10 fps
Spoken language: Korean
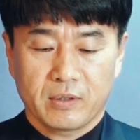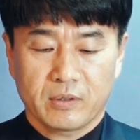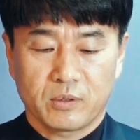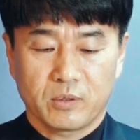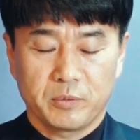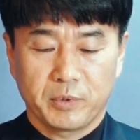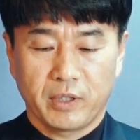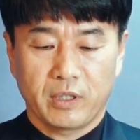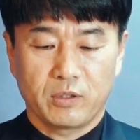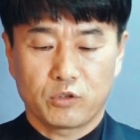또
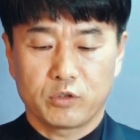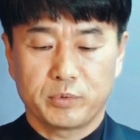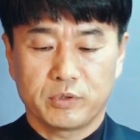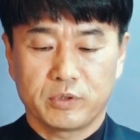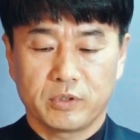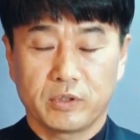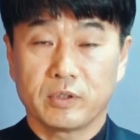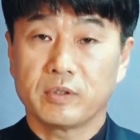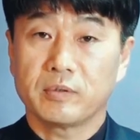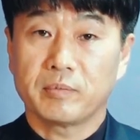이번에 유튜브
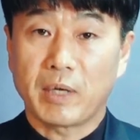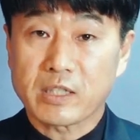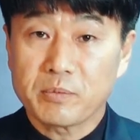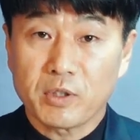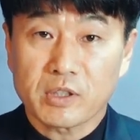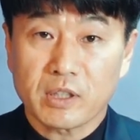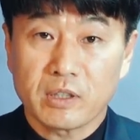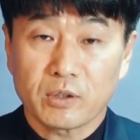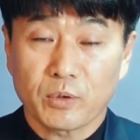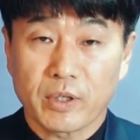말씀
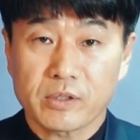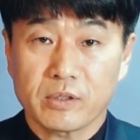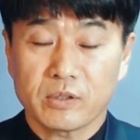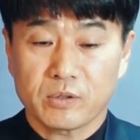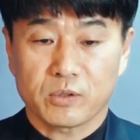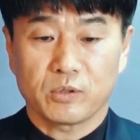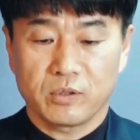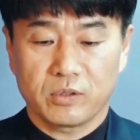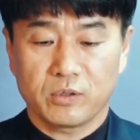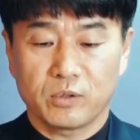영상을 통해서
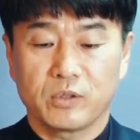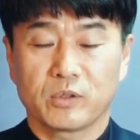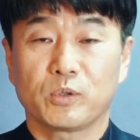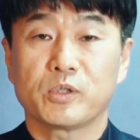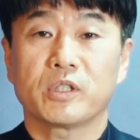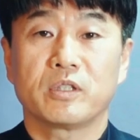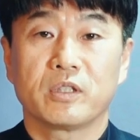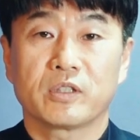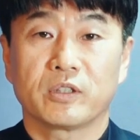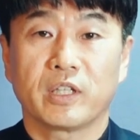또
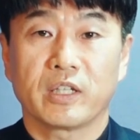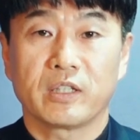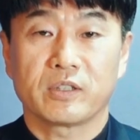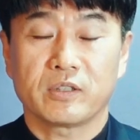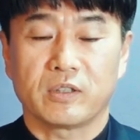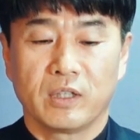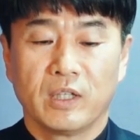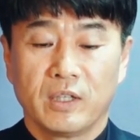소식을 전하게 돼서